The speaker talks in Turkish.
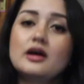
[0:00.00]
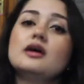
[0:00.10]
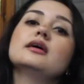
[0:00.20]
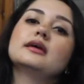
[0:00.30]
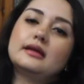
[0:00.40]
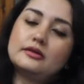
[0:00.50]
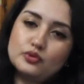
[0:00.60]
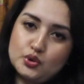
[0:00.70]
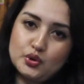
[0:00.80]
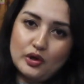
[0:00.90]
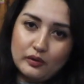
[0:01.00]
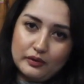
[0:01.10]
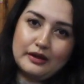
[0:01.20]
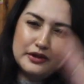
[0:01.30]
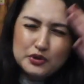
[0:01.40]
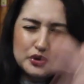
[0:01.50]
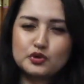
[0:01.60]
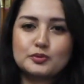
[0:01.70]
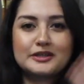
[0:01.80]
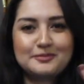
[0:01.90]
dolara düşüyor. Yani
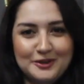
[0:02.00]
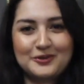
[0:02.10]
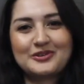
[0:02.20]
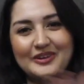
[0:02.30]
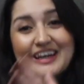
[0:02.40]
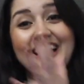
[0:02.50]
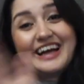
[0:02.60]
135 milyon